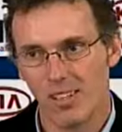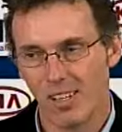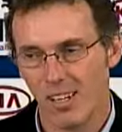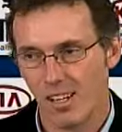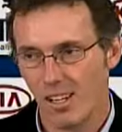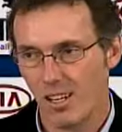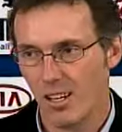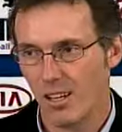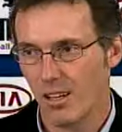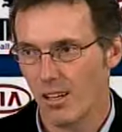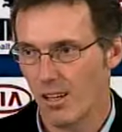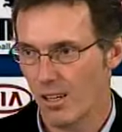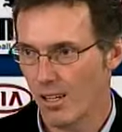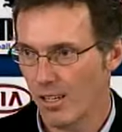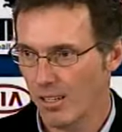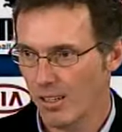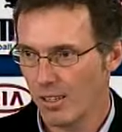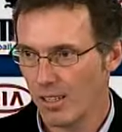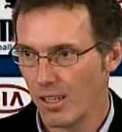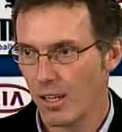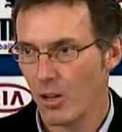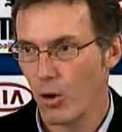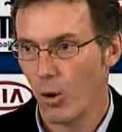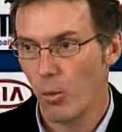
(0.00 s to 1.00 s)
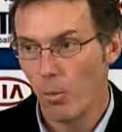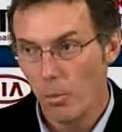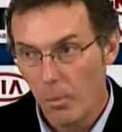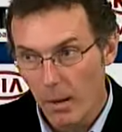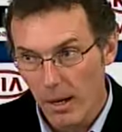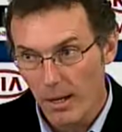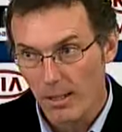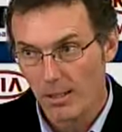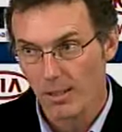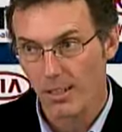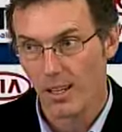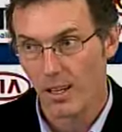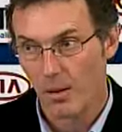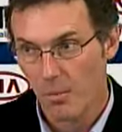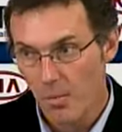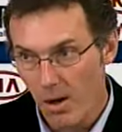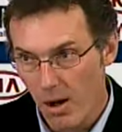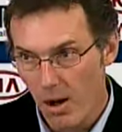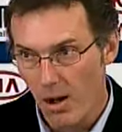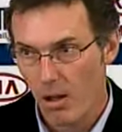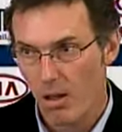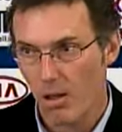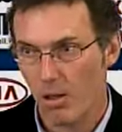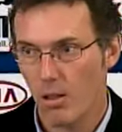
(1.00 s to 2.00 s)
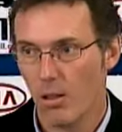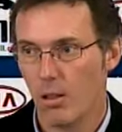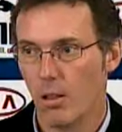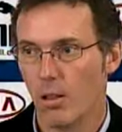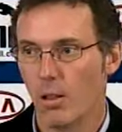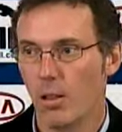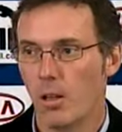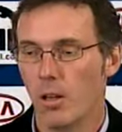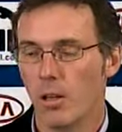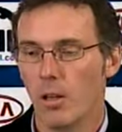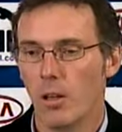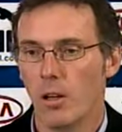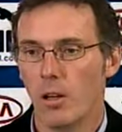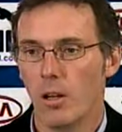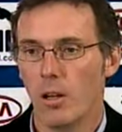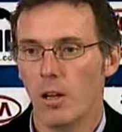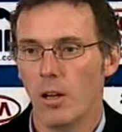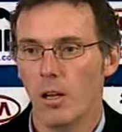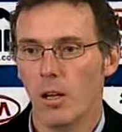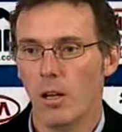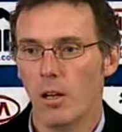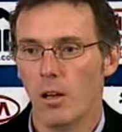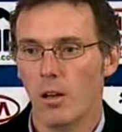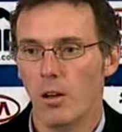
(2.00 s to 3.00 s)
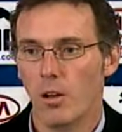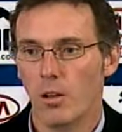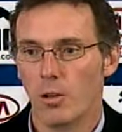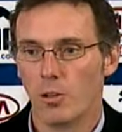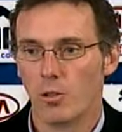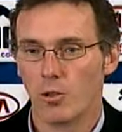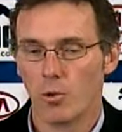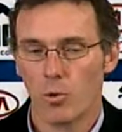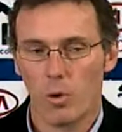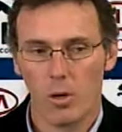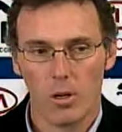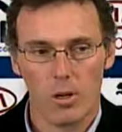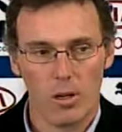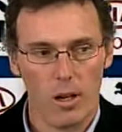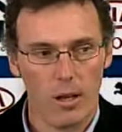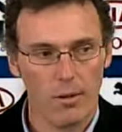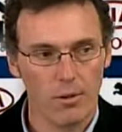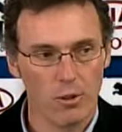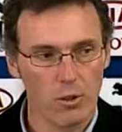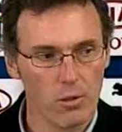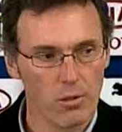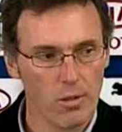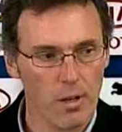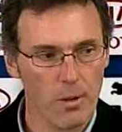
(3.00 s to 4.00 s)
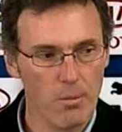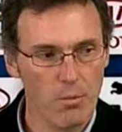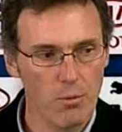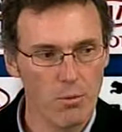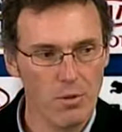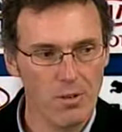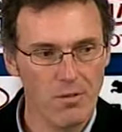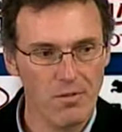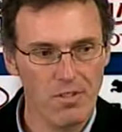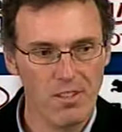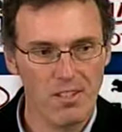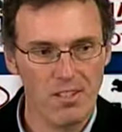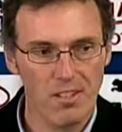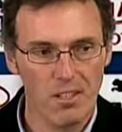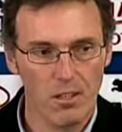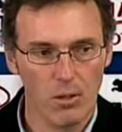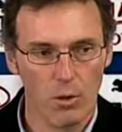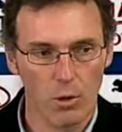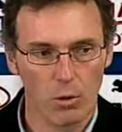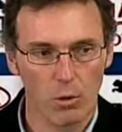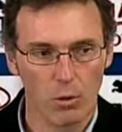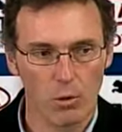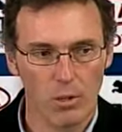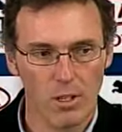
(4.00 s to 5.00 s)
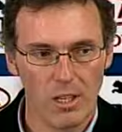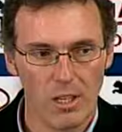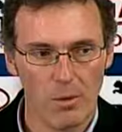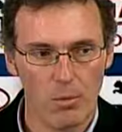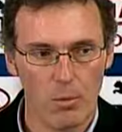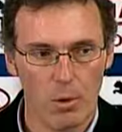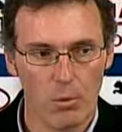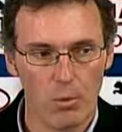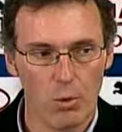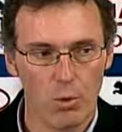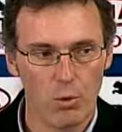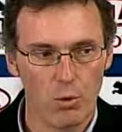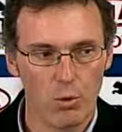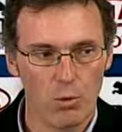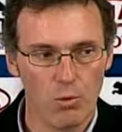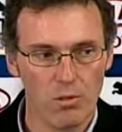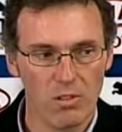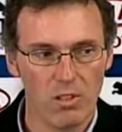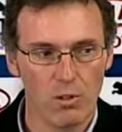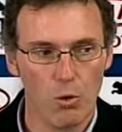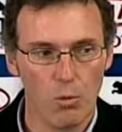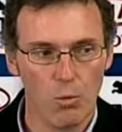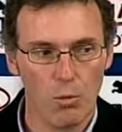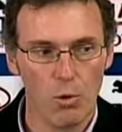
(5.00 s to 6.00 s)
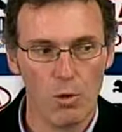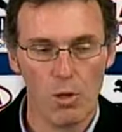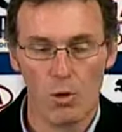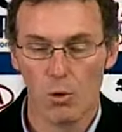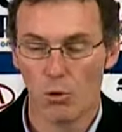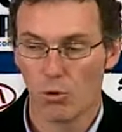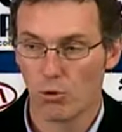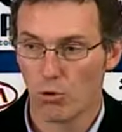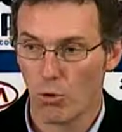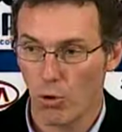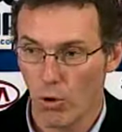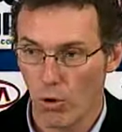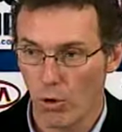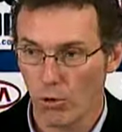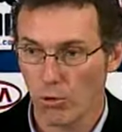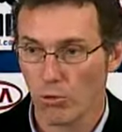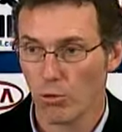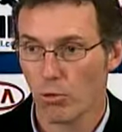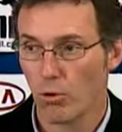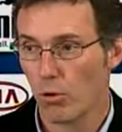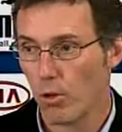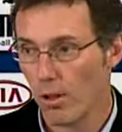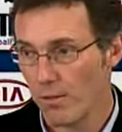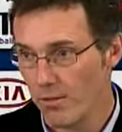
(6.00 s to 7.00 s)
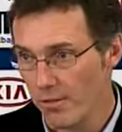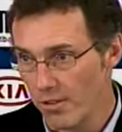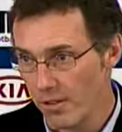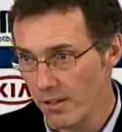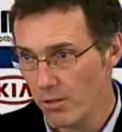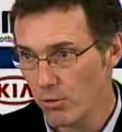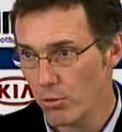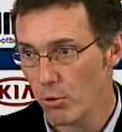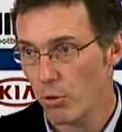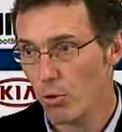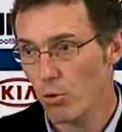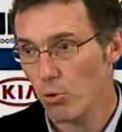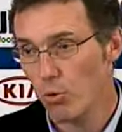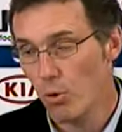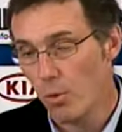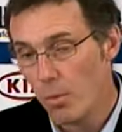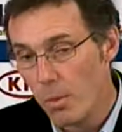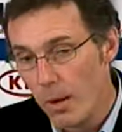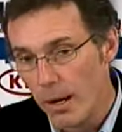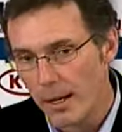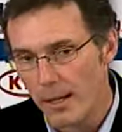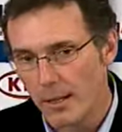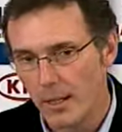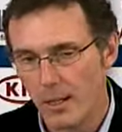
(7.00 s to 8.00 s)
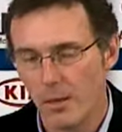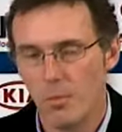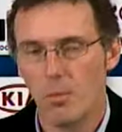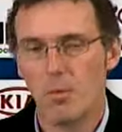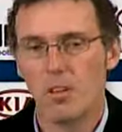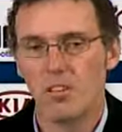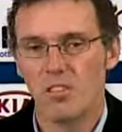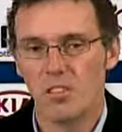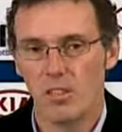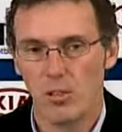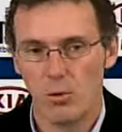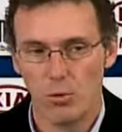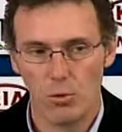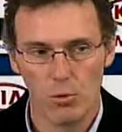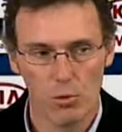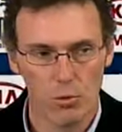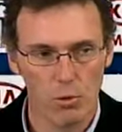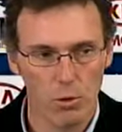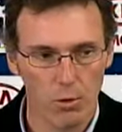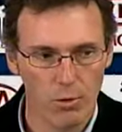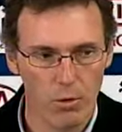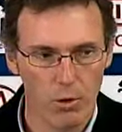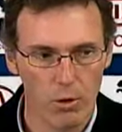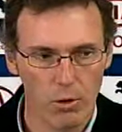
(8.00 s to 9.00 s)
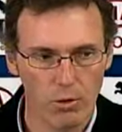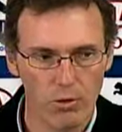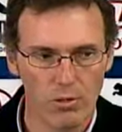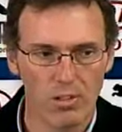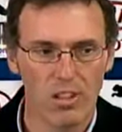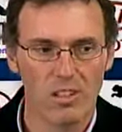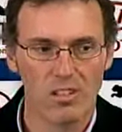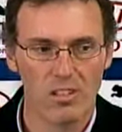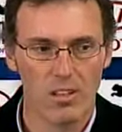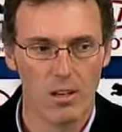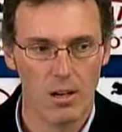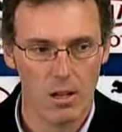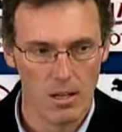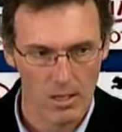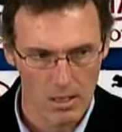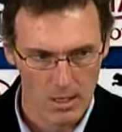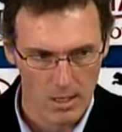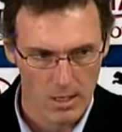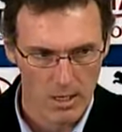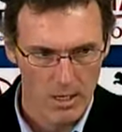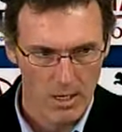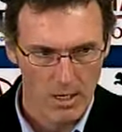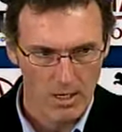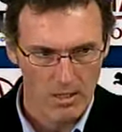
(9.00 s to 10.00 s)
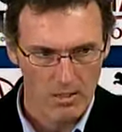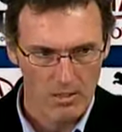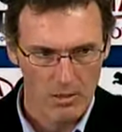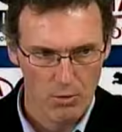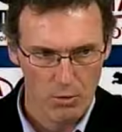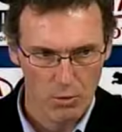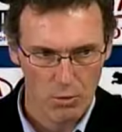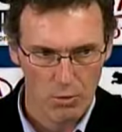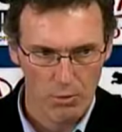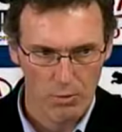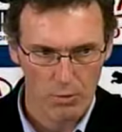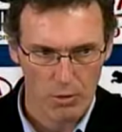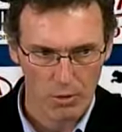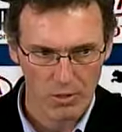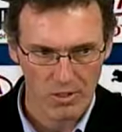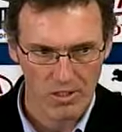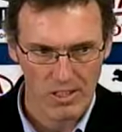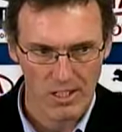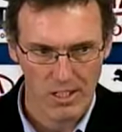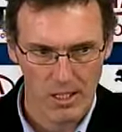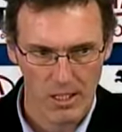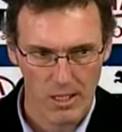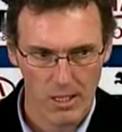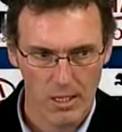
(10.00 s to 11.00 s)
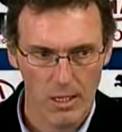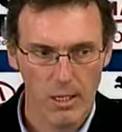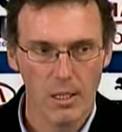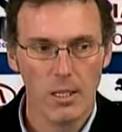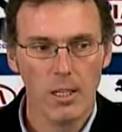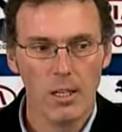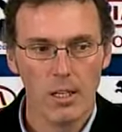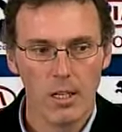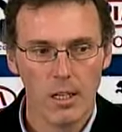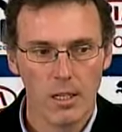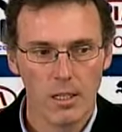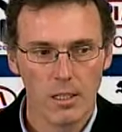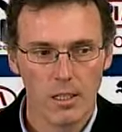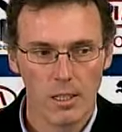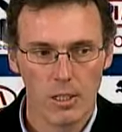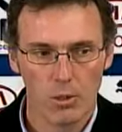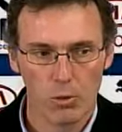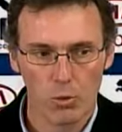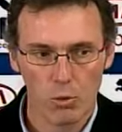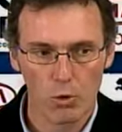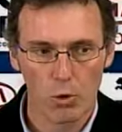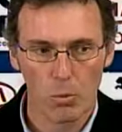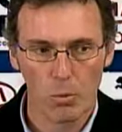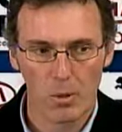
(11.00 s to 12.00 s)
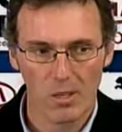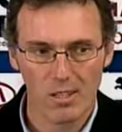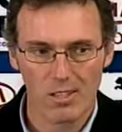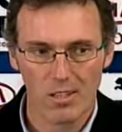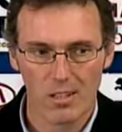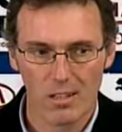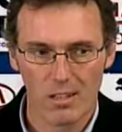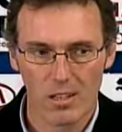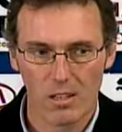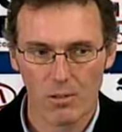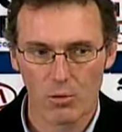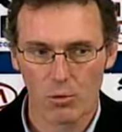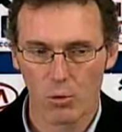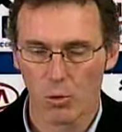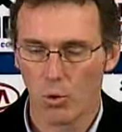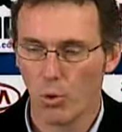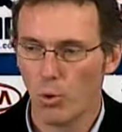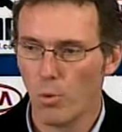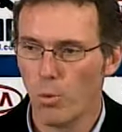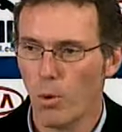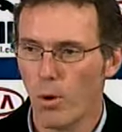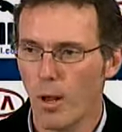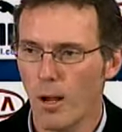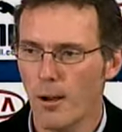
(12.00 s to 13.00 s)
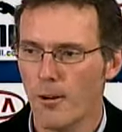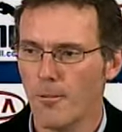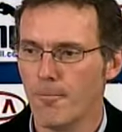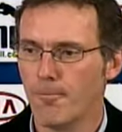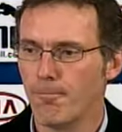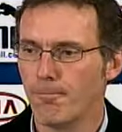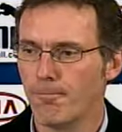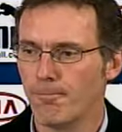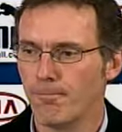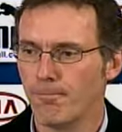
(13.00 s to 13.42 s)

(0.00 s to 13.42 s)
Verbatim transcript: très, très compact, très bas. Euh, je crois que la chose la plus difficile contre une équipe comme Toulouse, c'est de mener au score, ce qu'on a fait sur un coup de pied mais c'est une de nos forces. Ça, ça c'est une force qui est, qui est toujours présente dans ce groupe-là.